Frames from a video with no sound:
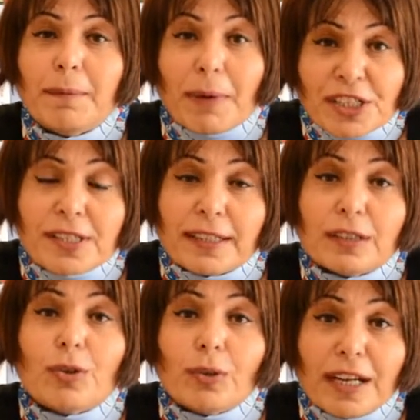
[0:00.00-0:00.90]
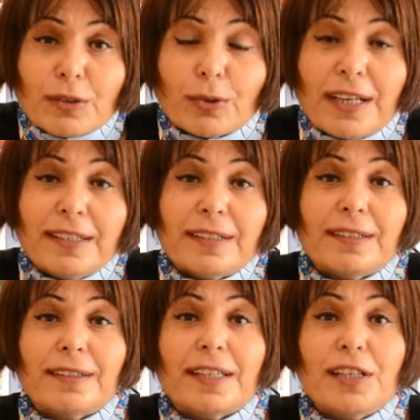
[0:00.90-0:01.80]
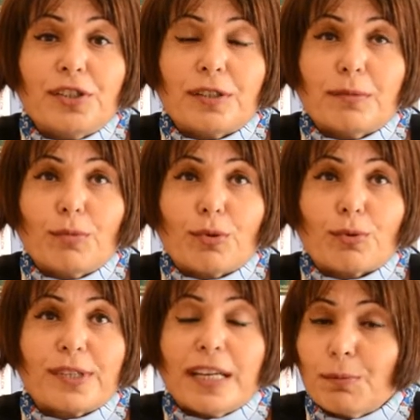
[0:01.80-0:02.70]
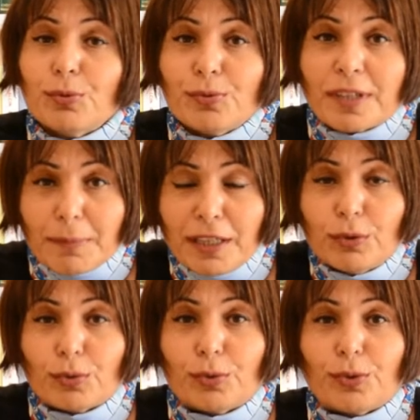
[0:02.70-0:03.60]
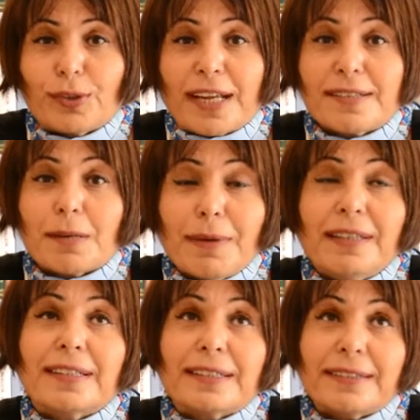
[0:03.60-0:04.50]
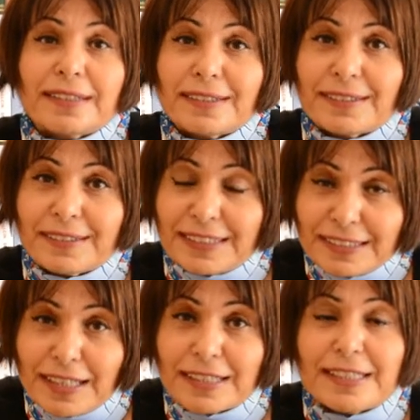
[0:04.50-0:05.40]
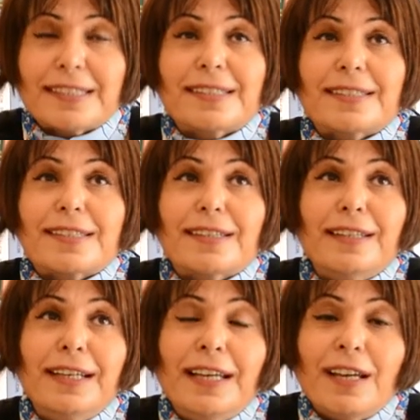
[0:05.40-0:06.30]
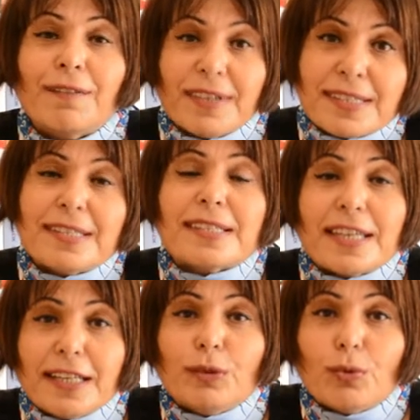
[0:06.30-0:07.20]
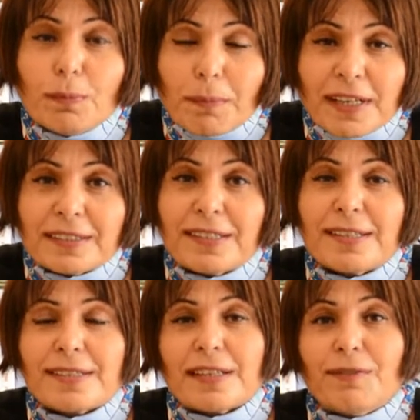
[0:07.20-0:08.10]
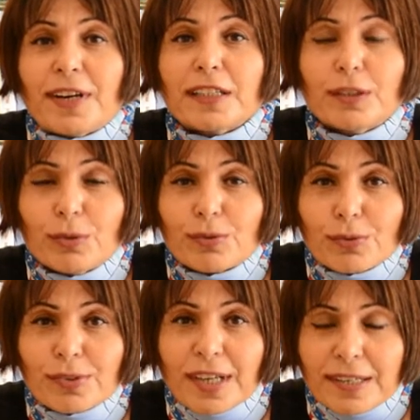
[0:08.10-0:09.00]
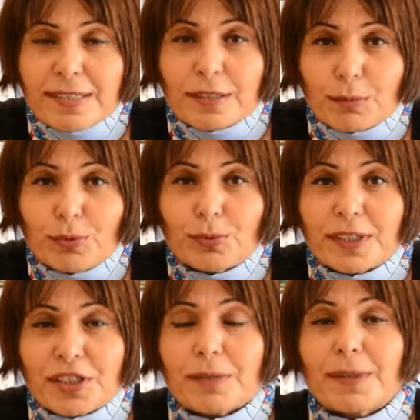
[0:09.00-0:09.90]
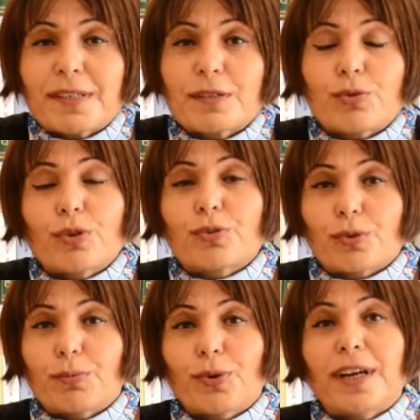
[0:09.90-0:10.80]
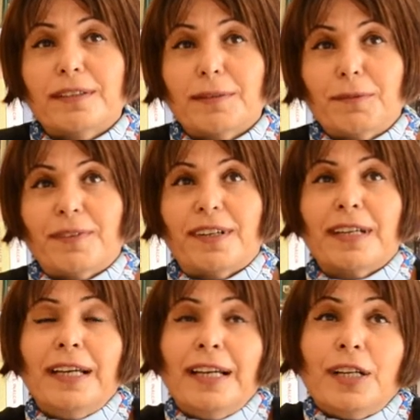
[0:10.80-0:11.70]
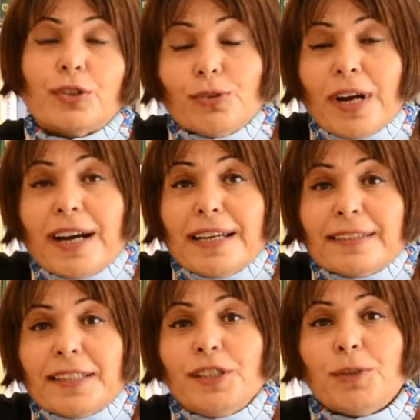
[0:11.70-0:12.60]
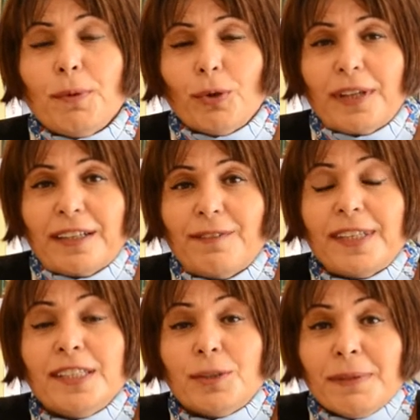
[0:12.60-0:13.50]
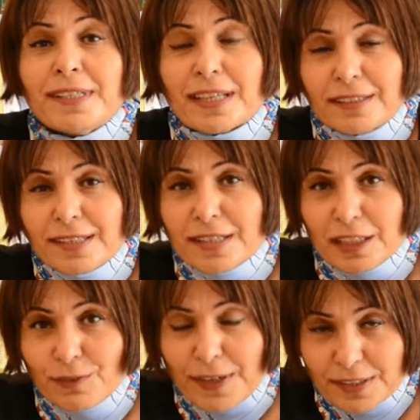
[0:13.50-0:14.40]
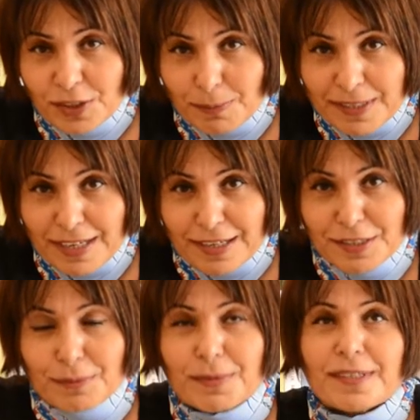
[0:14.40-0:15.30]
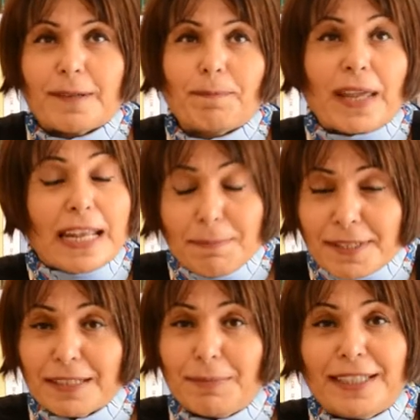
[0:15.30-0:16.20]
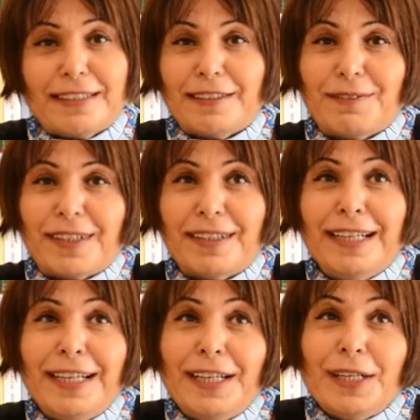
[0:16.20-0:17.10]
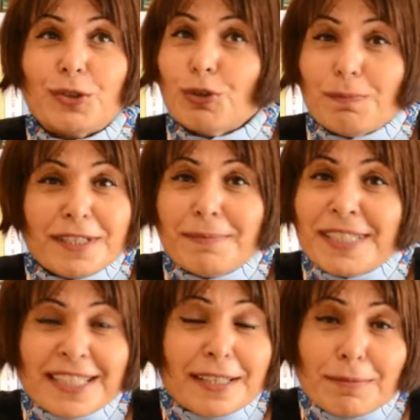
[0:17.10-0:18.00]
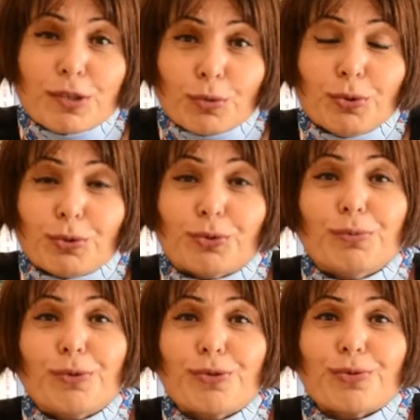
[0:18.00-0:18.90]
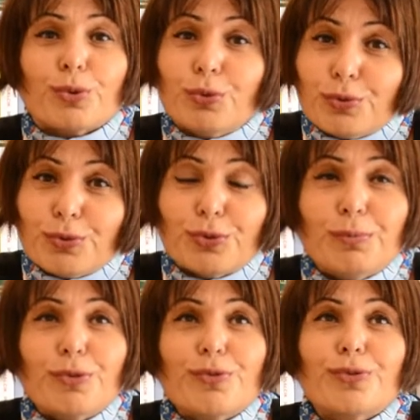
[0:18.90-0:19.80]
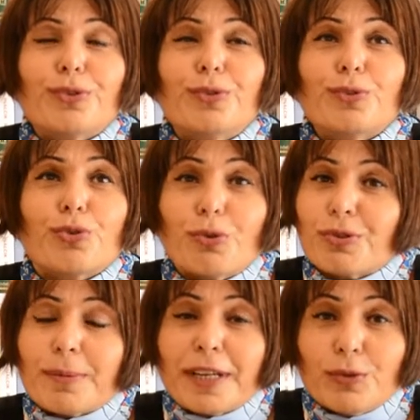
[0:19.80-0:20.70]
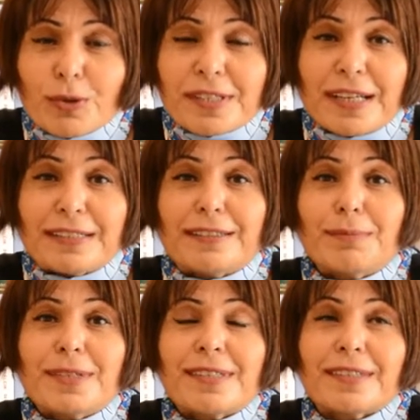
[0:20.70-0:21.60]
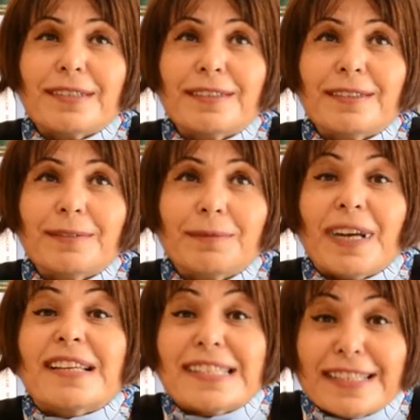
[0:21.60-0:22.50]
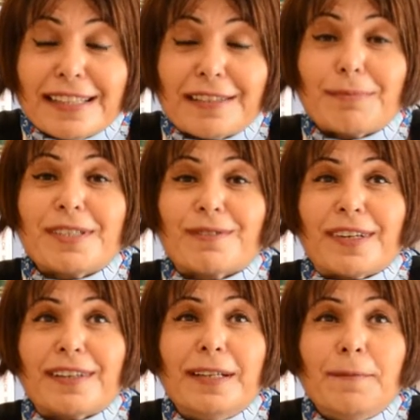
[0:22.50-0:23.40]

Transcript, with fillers: başlarda kolay kolay e, geliştirmiyoruz. Yani bunu zamanla oluyor. Yani zamanla e, yıllar geçtikçe ve siz geriye dönüp baktığınızda fark ediyorsunuz ki aslında bunun yaşamanızın çok çok büyük anlamı var. Çünkü hayatta hiçbir olay ve hiçbir insan tesadüfen çıkmaz karşımıza. Yani hepsinin bir nedeni var. Çünkü bizim içerimizi uyuttuğumuz, unuttuğumuz, e, çoğu zaman yok saydığımız e, hazinelerimiz var.